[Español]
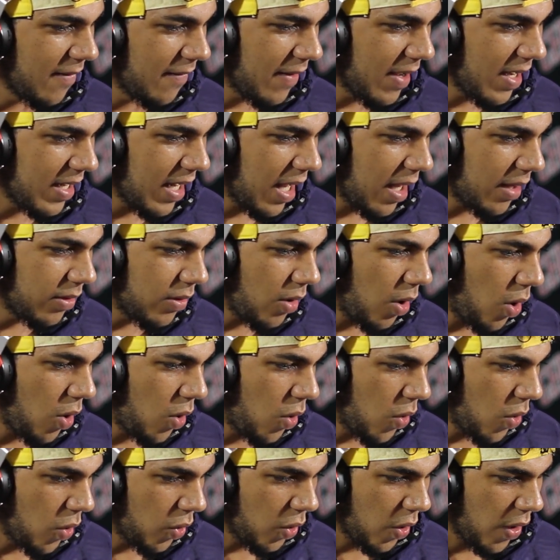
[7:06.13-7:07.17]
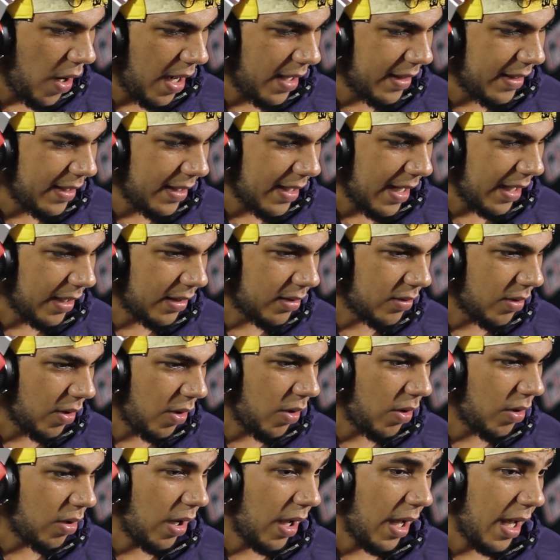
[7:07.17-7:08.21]
Fernando Lugo el
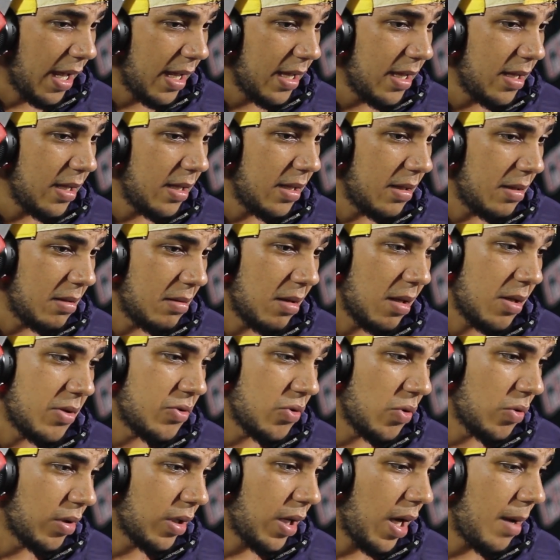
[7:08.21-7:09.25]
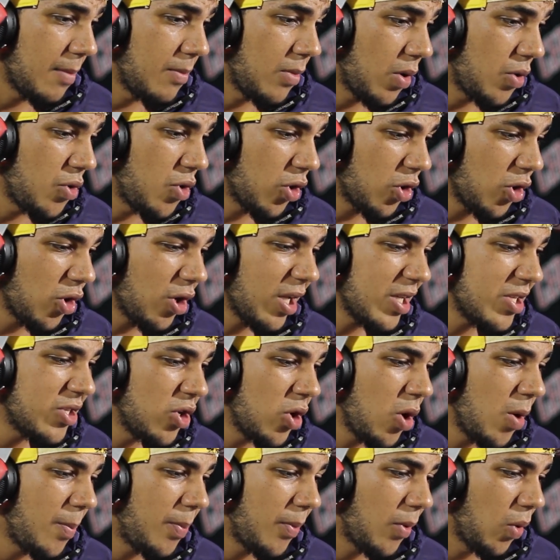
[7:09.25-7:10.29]
director. Ahí de hecho, un camión. Yo creo que
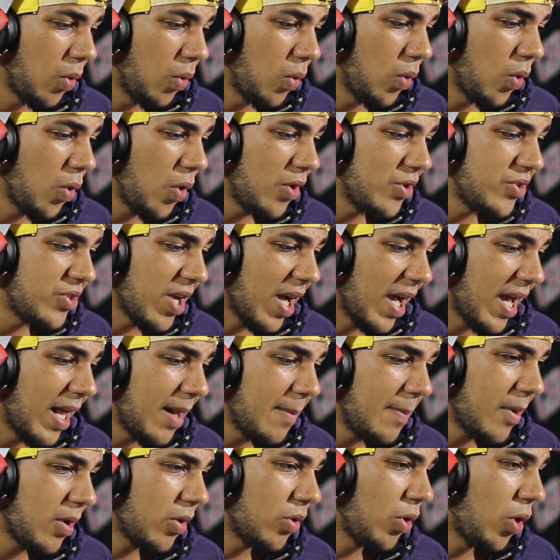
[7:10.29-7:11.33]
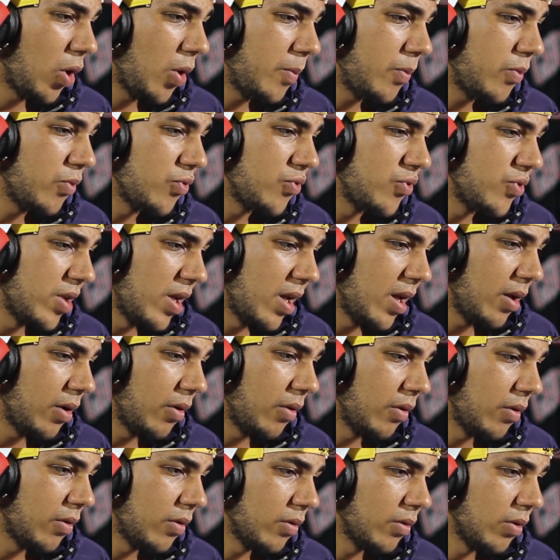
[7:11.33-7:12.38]
sí lo produjo Chael, pero no lo
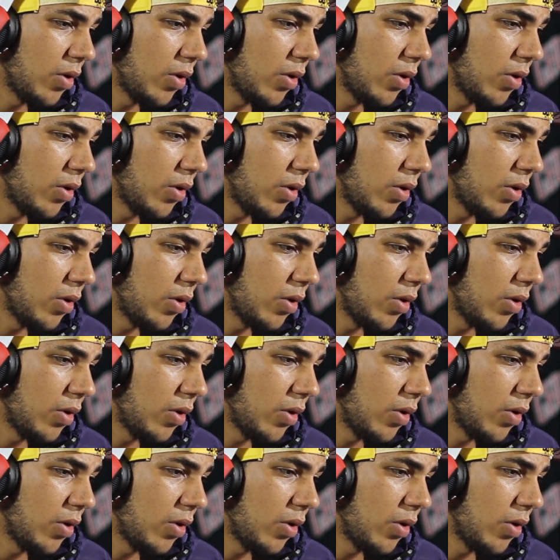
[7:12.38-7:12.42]
pusieron.